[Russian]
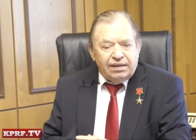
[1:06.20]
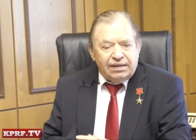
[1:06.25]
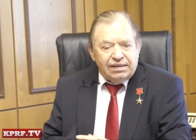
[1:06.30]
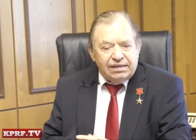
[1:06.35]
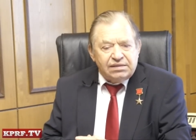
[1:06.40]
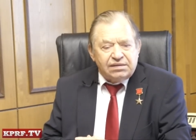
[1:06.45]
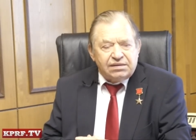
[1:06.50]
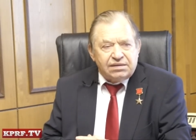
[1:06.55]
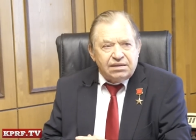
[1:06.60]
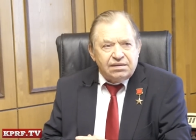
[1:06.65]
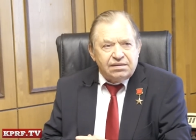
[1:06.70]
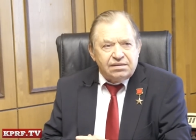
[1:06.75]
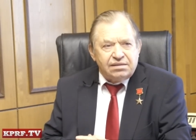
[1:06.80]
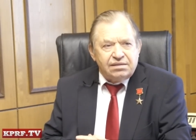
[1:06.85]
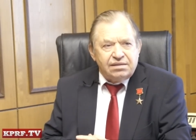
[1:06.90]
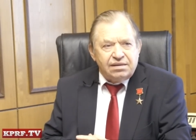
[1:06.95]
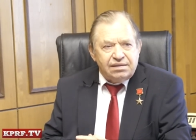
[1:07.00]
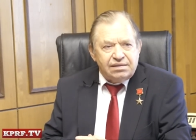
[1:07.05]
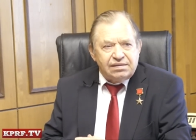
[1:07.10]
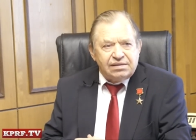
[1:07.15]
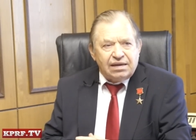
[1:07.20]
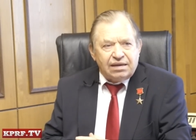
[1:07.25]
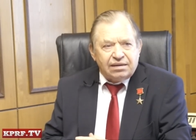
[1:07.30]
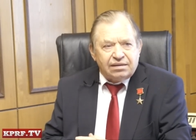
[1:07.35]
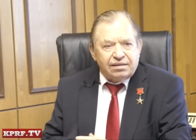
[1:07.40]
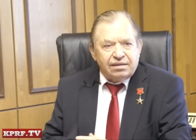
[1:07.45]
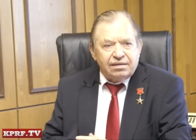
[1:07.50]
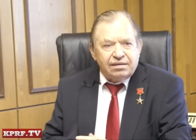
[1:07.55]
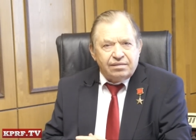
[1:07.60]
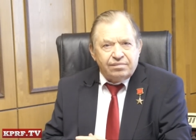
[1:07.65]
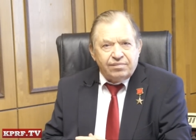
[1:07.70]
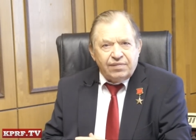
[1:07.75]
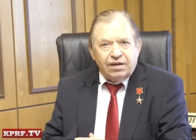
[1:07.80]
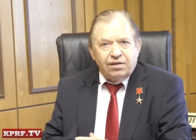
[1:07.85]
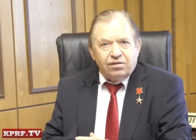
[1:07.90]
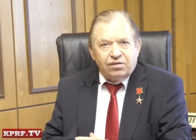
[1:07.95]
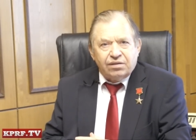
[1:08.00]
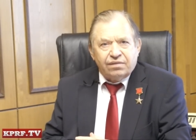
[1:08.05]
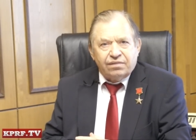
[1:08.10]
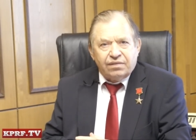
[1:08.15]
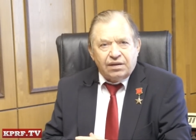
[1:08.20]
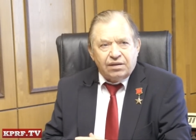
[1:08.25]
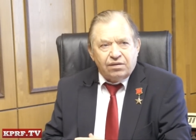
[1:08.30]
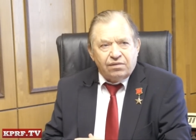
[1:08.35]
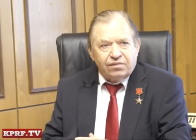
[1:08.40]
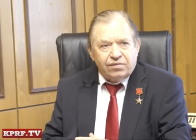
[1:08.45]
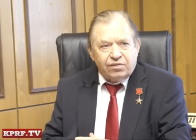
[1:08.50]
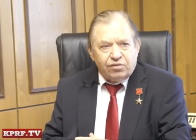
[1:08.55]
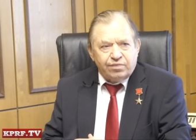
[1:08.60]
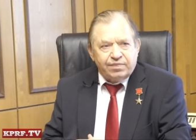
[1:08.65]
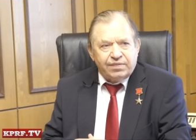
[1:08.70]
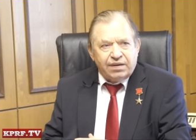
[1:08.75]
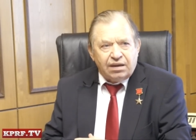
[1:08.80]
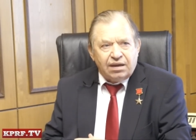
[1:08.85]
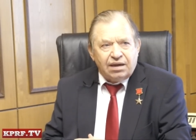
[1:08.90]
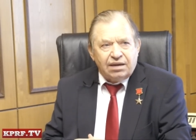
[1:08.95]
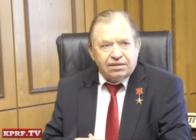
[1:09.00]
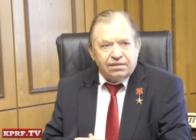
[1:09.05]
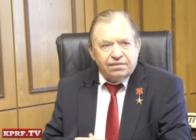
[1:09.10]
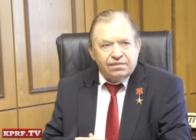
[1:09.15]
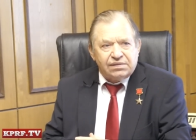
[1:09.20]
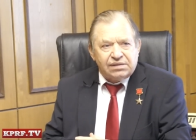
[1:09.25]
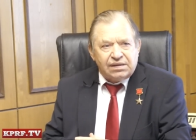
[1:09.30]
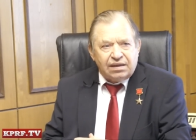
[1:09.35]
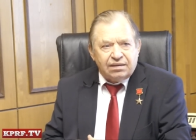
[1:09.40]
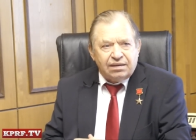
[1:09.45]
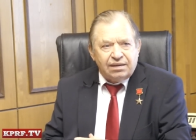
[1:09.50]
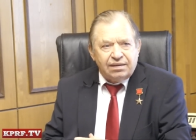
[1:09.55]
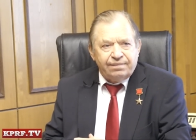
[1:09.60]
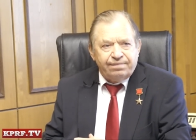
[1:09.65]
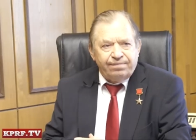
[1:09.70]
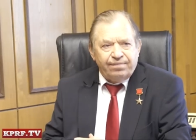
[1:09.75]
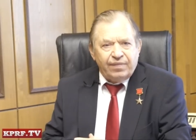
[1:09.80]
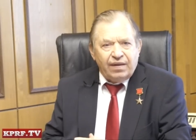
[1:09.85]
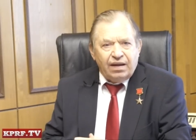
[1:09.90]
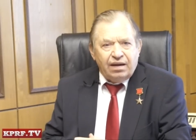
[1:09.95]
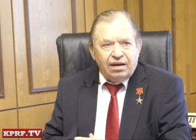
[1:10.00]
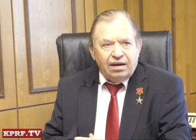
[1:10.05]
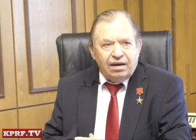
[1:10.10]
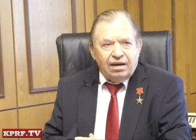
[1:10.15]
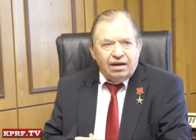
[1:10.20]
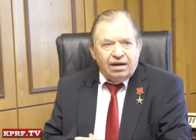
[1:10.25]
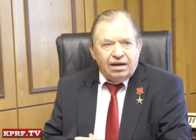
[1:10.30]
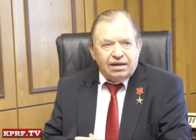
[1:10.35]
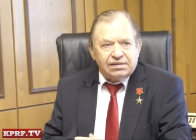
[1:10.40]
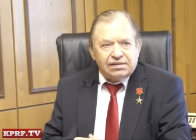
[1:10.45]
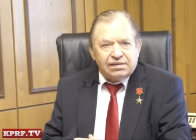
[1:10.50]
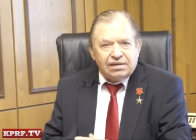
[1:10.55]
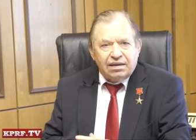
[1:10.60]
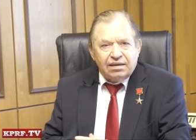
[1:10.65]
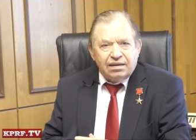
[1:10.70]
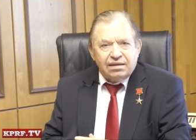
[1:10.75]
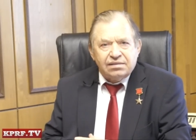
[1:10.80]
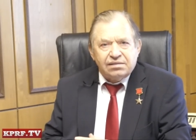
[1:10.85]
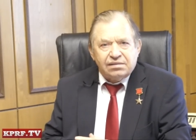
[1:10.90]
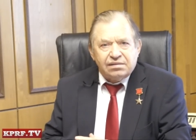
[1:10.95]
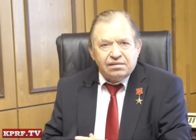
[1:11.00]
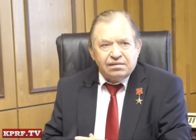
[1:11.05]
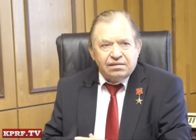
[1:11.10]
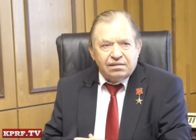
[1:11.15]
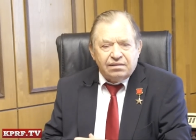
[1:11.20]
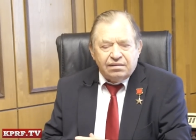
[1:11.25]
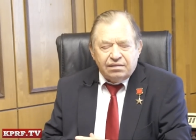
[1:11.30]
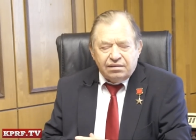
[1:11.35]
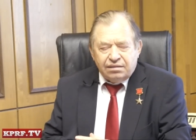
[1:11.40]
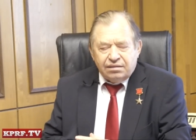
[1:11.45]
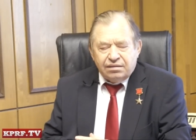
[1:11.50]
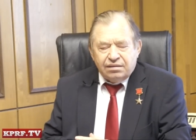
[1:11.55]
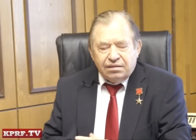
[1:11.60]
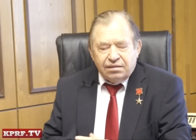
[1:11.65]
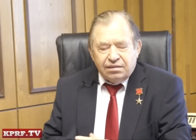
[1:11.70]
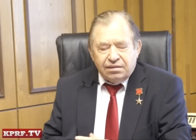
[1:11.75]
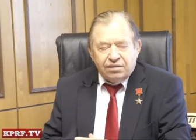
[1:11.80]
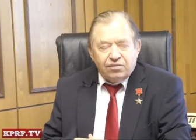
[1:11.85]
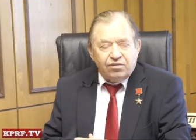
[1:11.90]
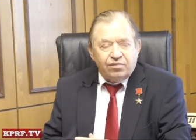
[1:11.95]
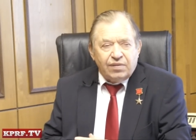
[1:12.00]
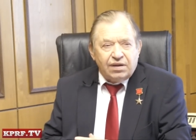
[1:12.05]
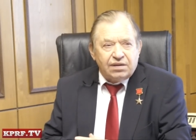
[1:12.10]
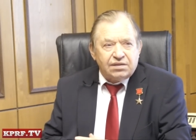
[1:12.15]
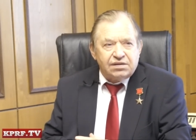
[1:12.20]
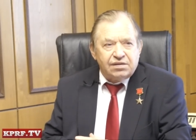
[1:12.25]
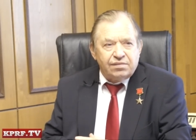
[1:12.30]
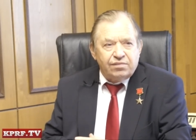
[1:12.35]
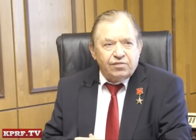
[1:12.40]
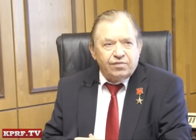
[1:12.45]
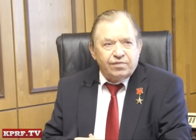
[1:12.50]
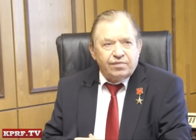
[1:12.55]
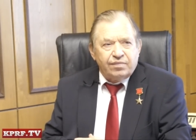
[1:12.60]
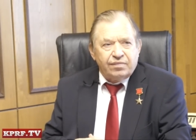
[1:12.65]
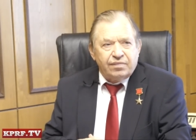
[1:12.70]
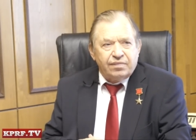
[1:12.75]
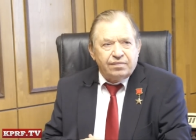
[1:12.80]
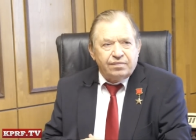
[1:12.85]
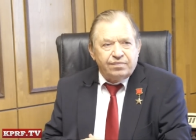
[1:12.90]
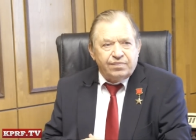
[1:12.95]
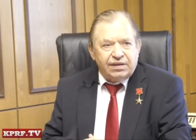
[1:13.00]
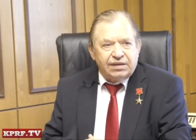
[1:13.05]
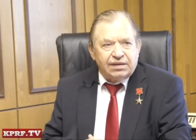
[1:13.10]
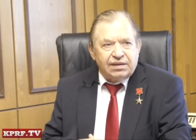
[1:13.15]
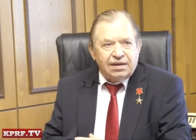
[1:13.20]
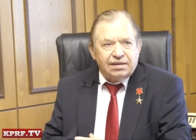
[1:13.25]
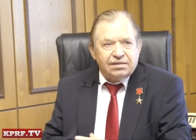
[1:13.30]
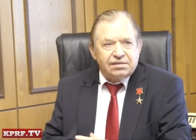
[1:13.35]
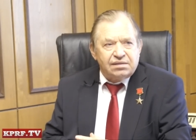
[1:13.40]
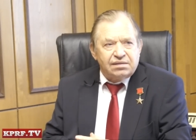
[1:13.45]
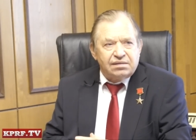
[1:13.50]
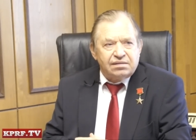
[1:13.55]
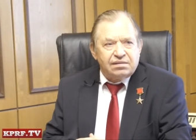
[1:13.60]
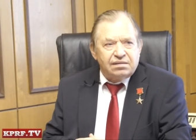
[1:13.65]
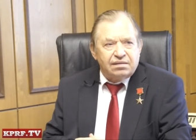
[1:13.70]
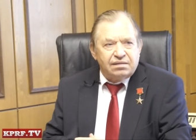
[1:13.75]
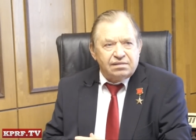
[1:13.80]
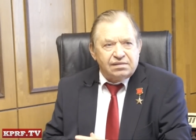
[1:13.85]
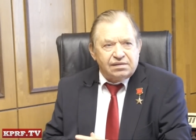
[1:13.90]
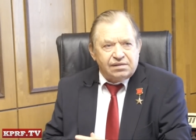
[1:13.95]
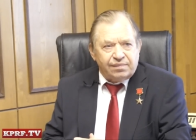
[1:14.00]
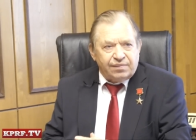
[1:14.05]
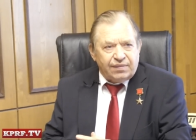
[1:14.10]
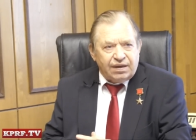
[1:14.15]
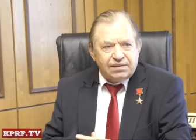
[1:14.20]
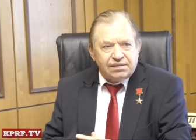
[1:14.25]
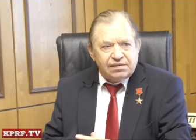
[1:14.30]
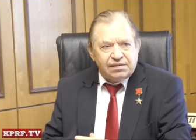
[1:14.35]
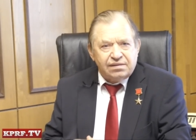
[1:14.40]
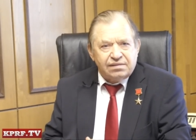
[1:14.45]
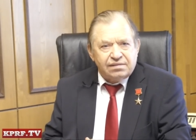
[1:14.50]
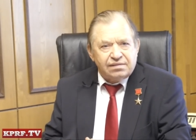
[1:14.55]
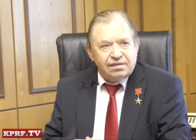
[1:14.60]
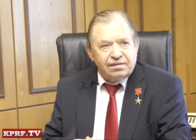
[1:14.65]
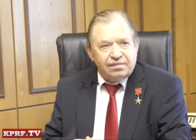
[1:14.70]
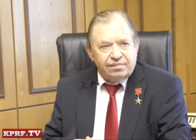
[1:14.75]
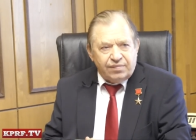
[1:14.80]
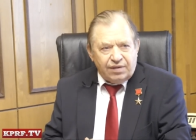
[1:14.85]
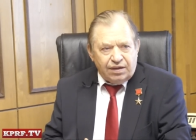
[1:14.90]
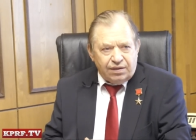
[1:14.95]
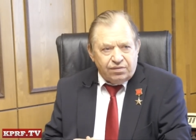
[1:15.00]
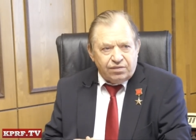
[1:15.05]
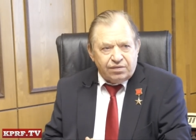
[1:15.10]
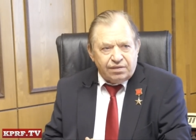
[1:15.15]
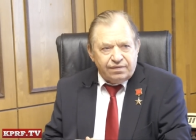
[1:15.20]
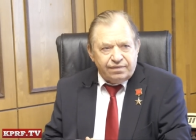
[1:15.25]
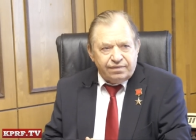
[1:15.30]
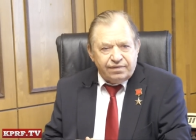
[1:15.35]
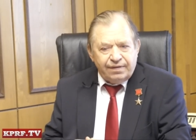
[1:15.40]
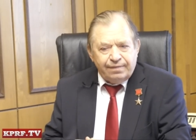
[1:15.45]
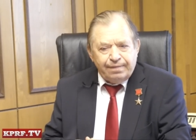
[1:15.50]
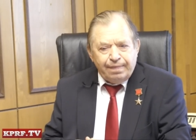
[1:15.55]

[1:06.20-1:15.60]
Из 60 миллионов голов крупнорогатого скота осталось ну, максимум 15-17 миллионов.